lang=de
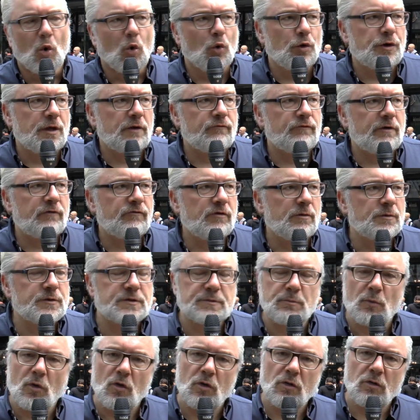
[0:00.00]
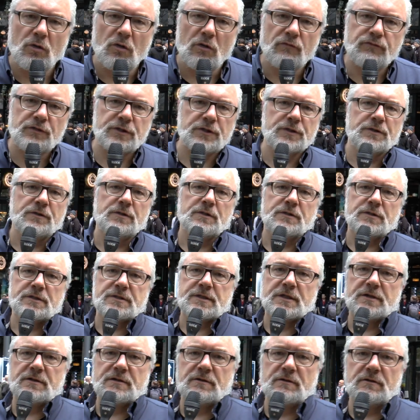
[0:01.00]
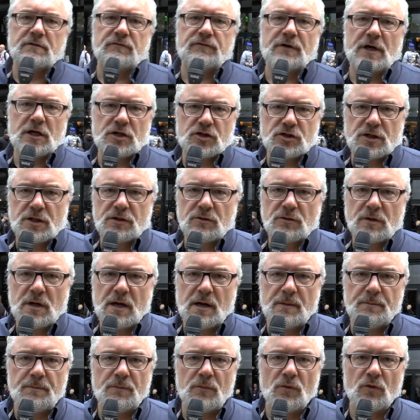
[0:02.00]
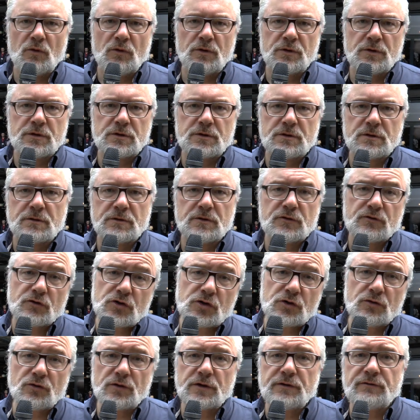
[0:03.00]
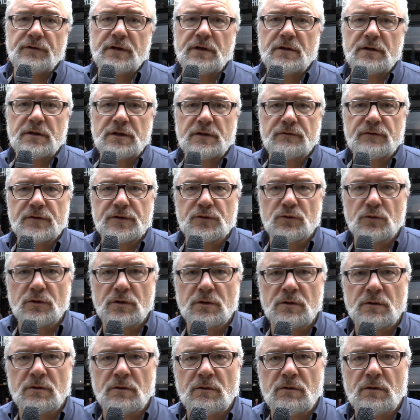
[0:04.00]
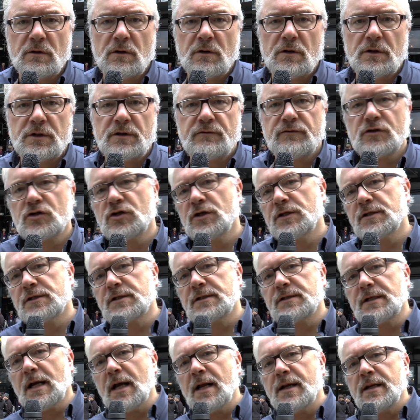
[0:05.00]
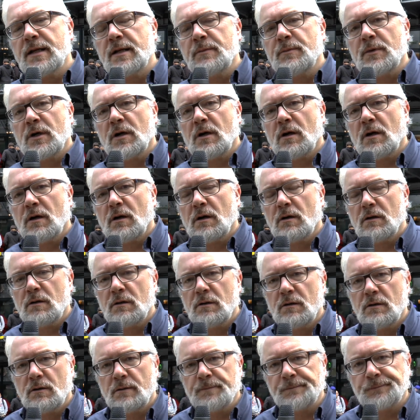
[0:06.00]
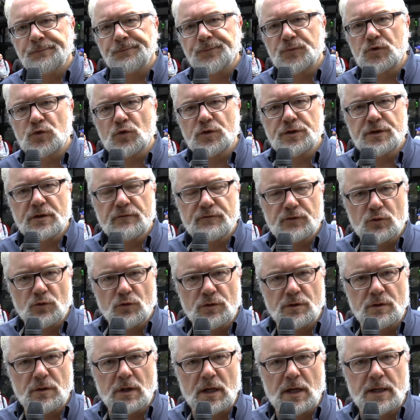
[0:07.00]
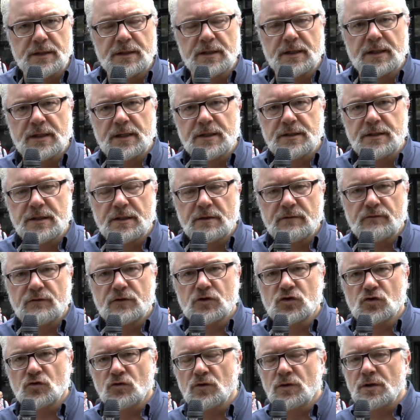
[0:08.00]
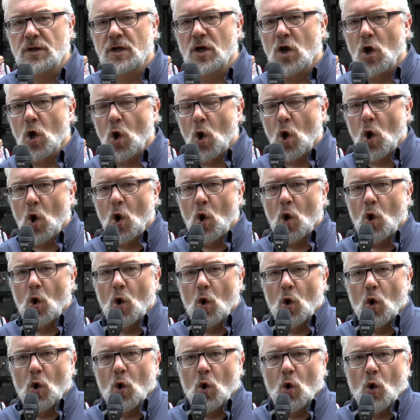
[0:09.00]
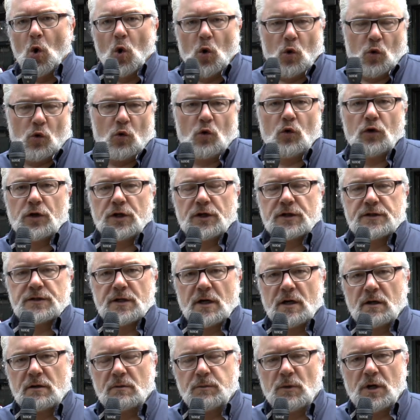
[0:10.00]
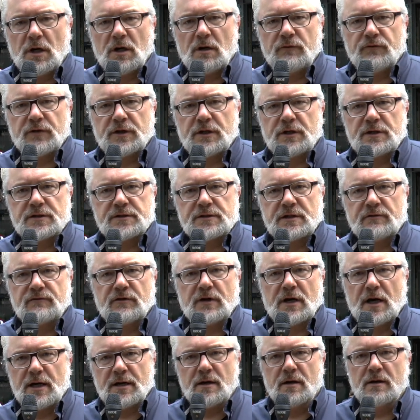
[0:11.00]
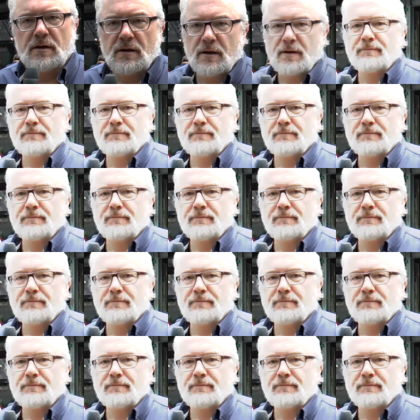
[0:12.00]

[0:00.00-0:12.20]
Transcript: Und dann werden wir bis morgen hoffentlich eine interessante Veranstaltung haben und zwischendurch werde ich versuchen, äh, die verschiedensten Teilnehmer ähm, zu interviewen Stationen. Einige kennt ihr davon schon. Und ich sag mal, wir gehen jetzt einfach rein.